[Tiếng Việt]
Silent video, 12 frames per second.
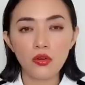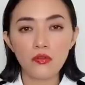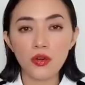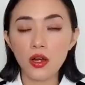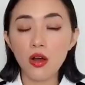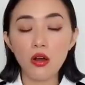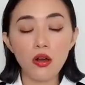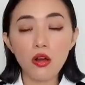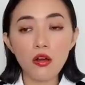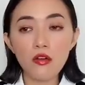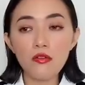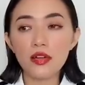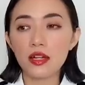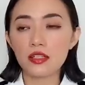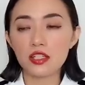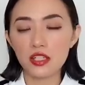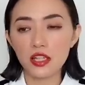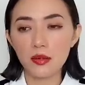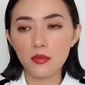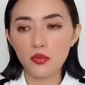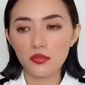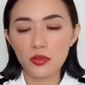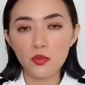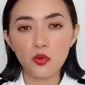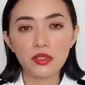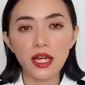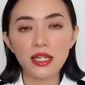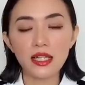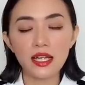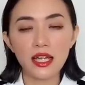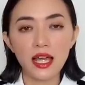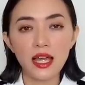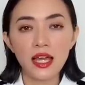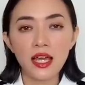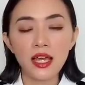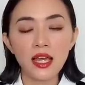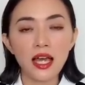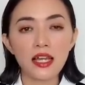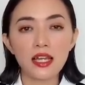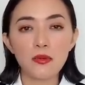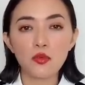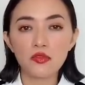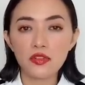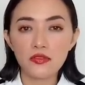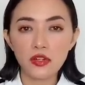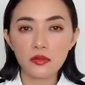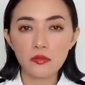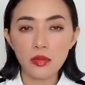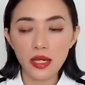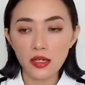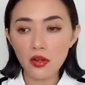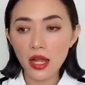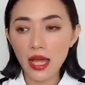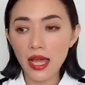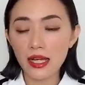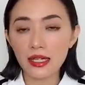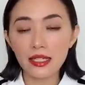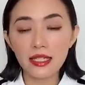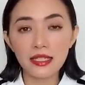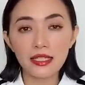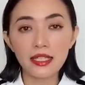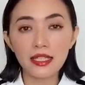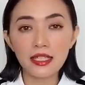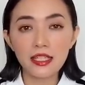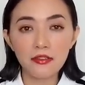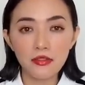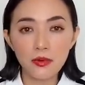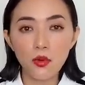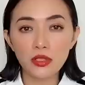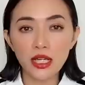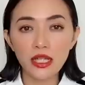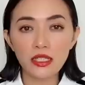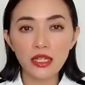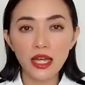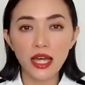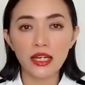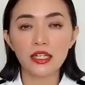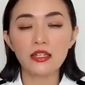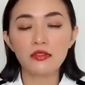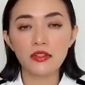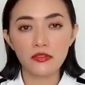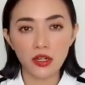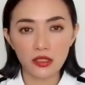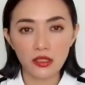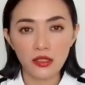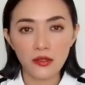và họ họ không phải là chỉ là một vị Bồ Tát hay là hay là một vị Phật mà là nó là hàng nghìn nghìn nghìn vị Bồ Tát, hàng nghìn vị Phật.